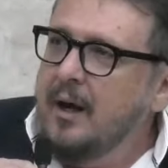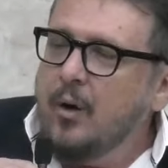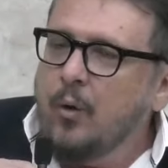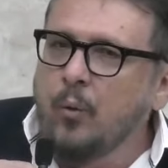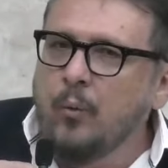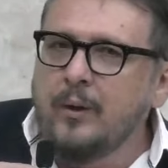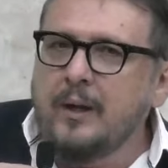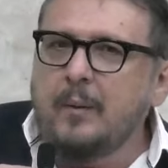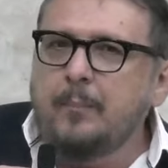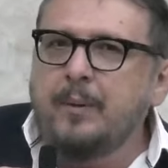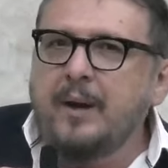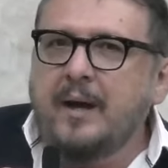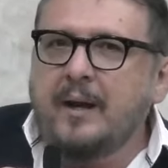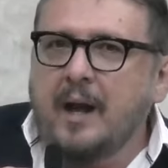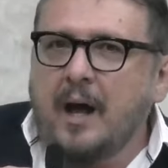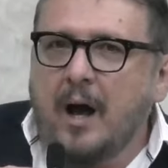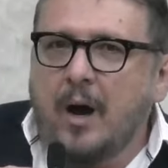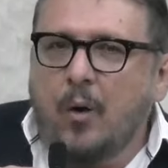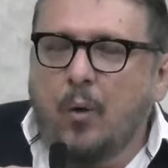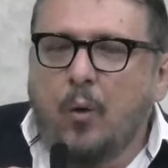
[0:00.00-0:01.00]
com
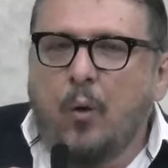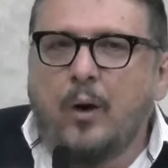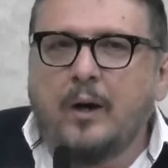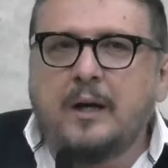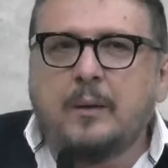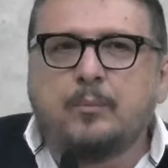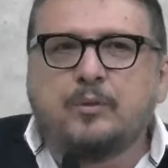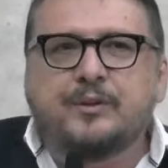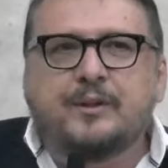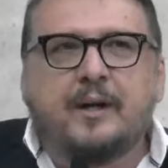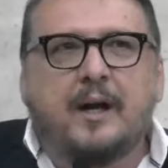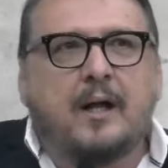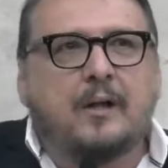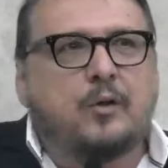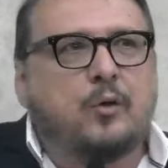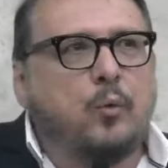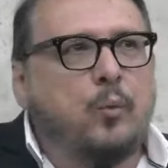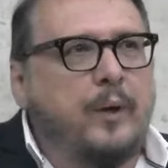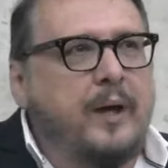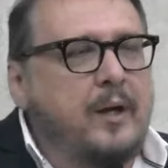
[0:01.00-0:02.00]
liberar o ônibus
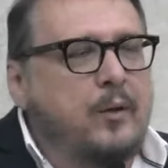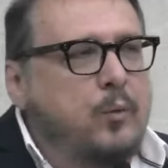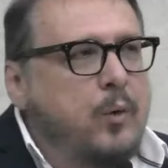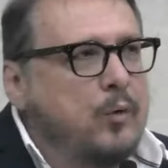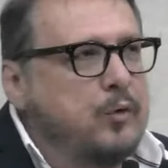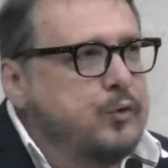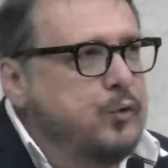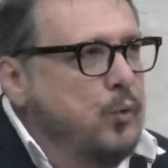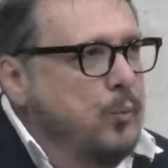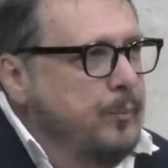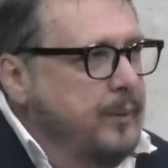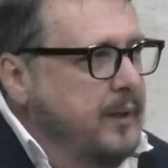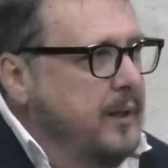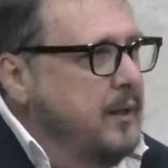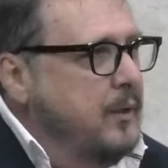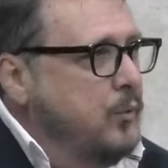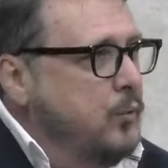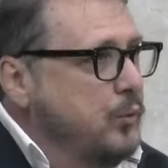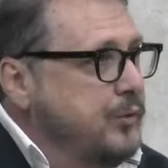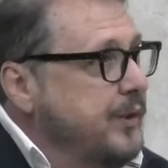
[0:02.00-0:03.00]
gratuito aos
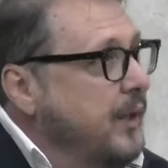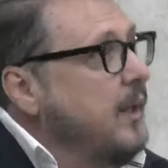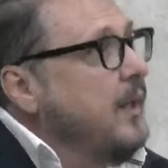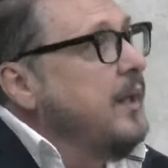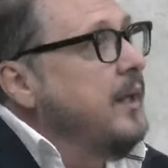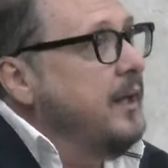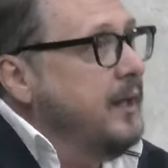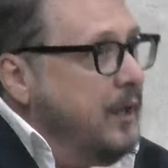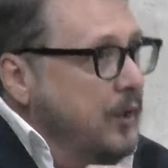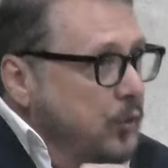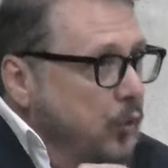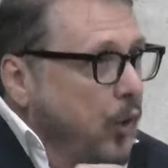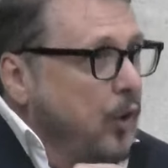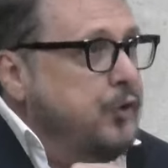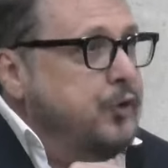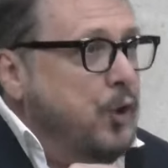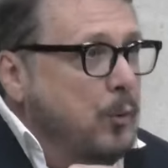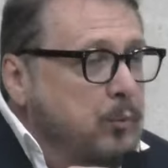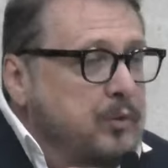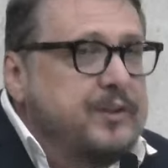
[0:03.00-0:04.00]
domingos, e que
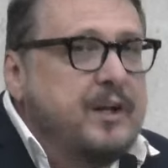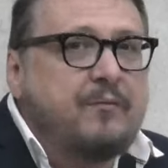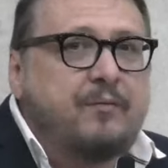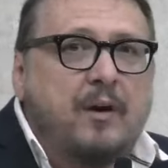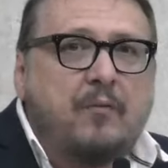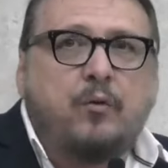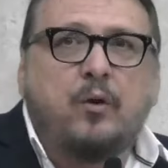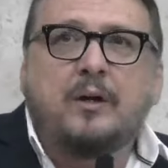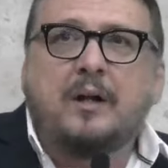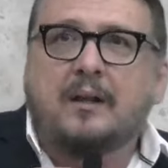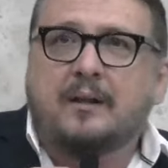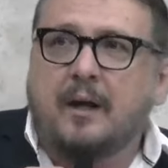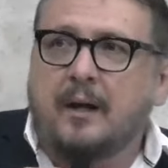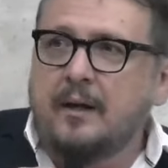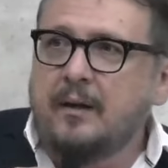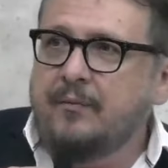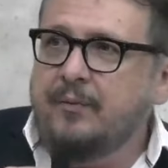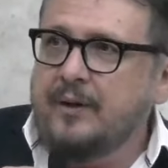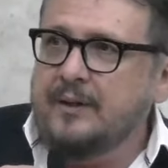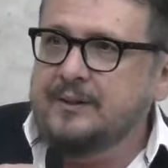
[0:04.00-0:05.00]
nós somos a favor da
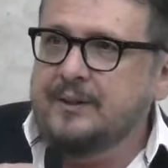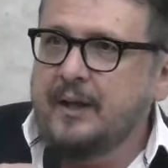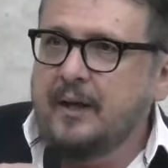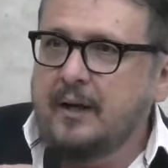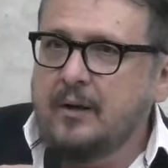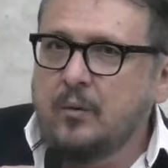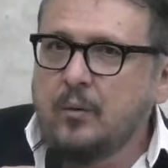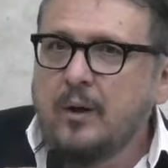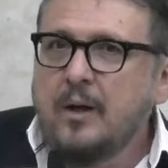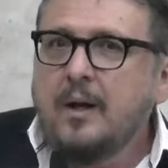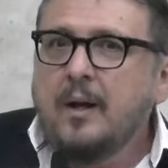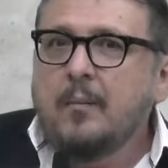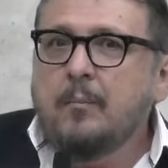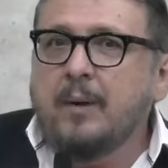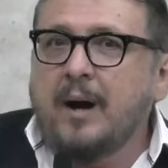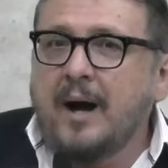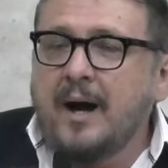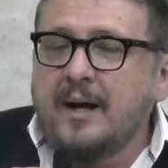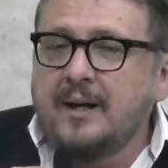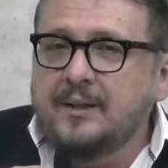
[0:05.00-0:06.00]
tarifa zero,
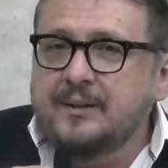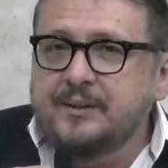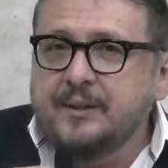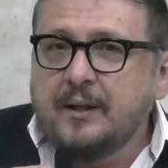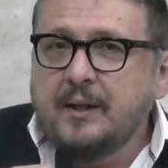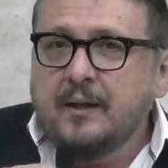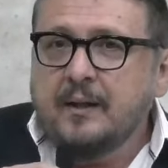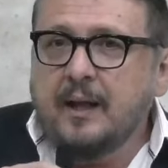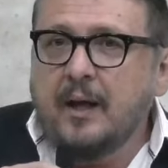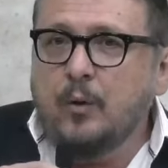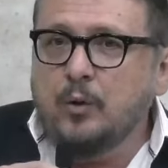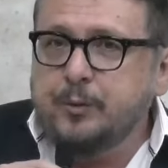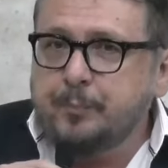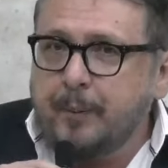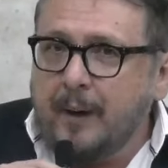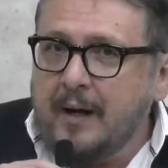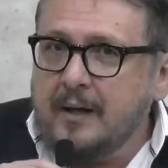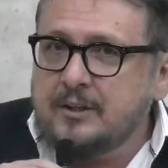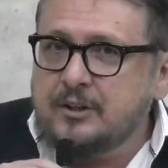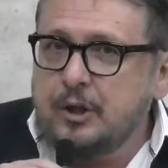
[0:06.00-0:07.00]
mas né, os
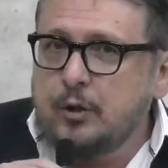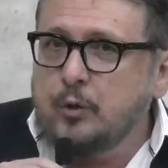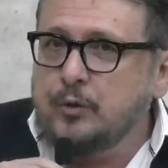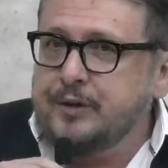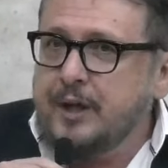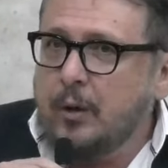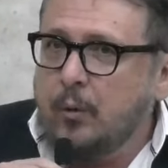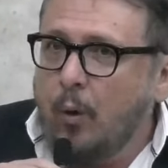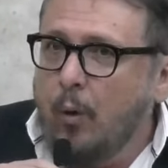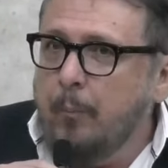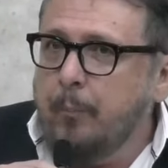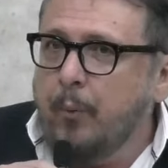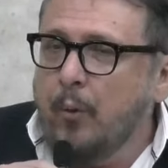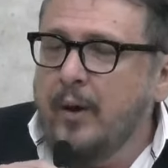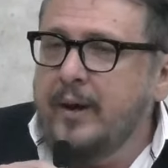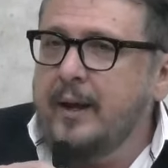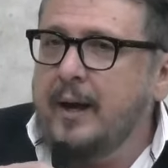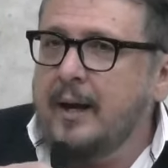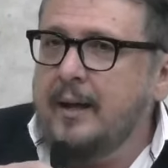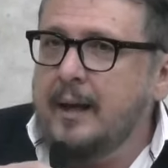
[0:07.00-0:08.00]
partidos que
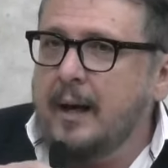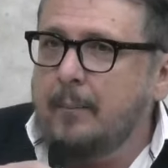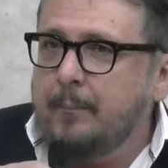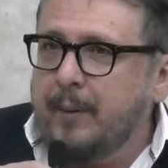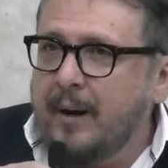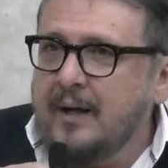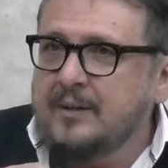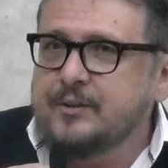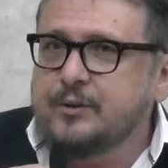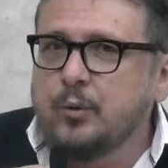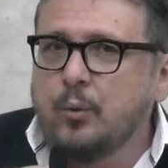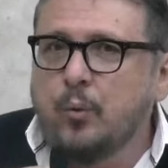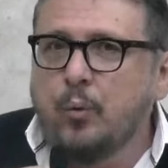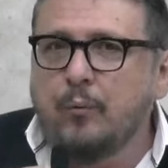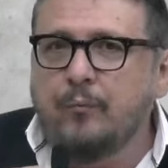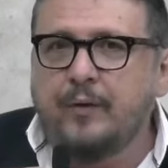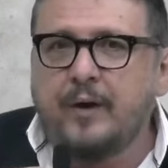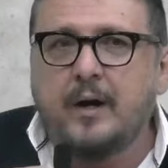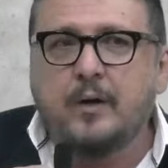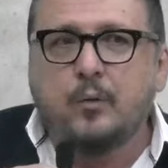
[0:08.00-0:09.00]
compõem aí a base do
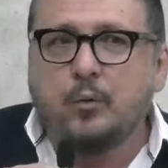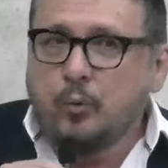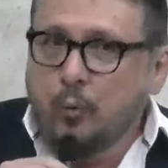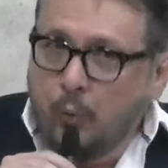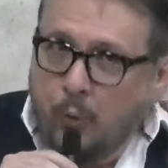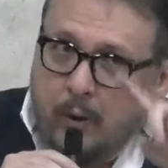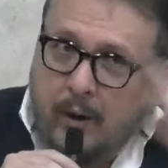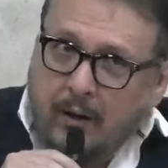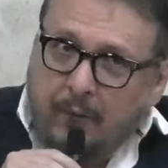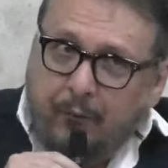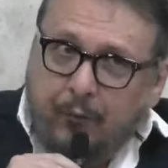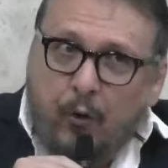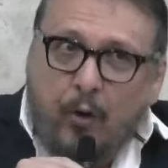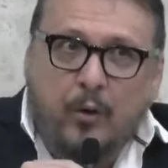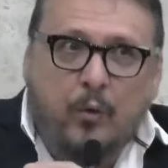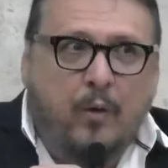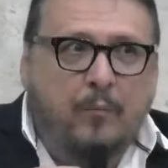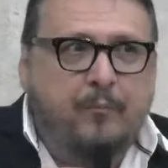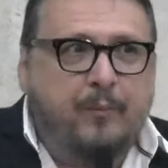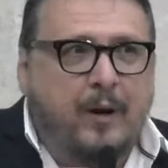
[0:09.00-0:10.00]
governo nunca
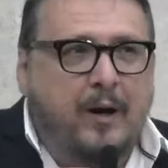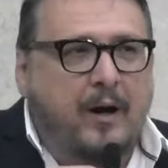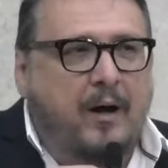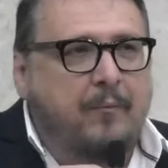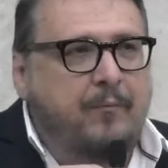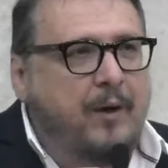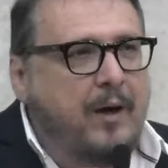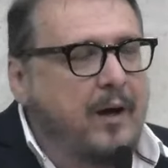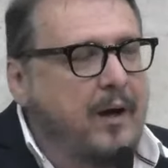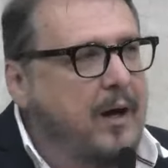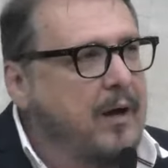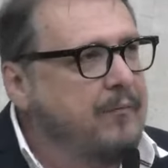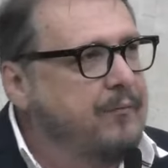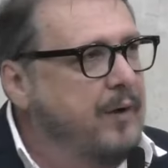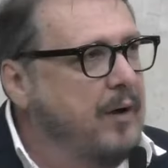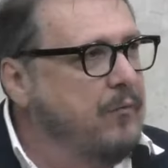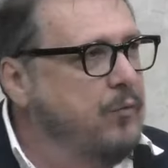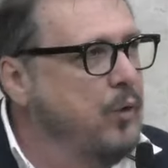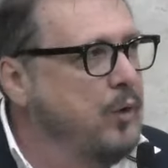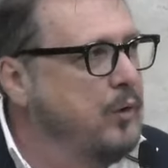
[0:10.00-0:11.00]
foram a, a, a
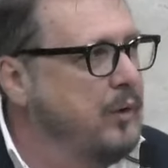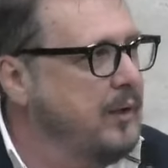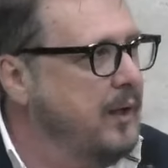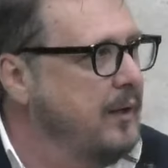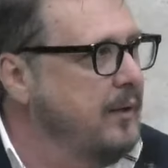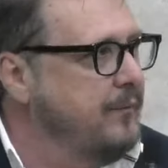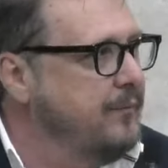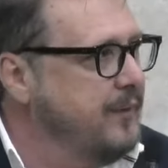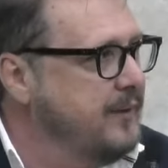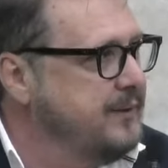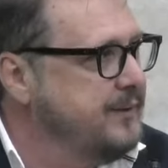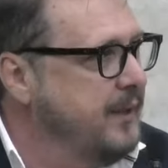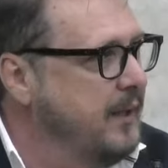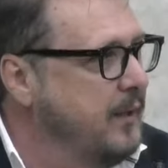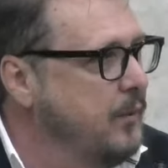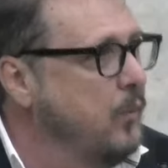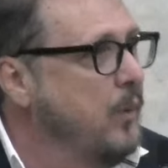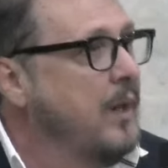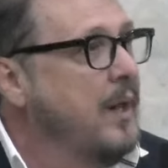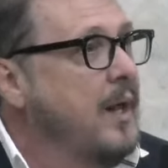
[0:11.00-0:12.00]
favor do tarifa
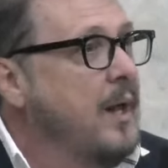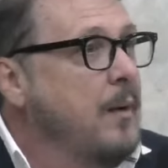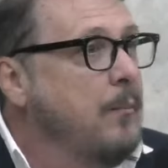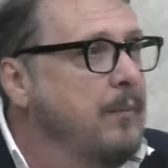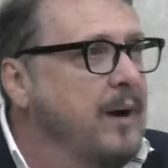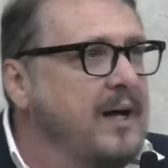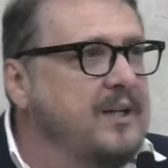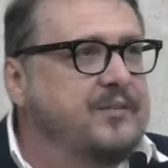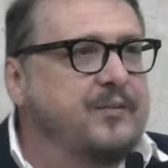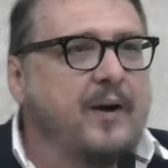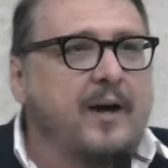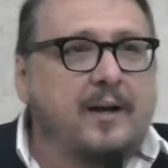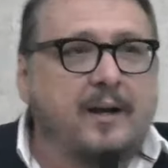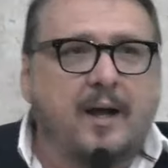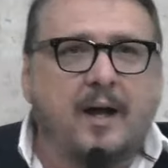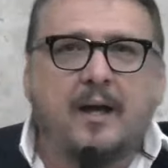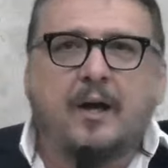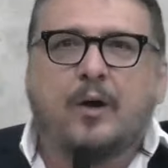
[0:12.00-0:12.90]
zero, mas vai lá e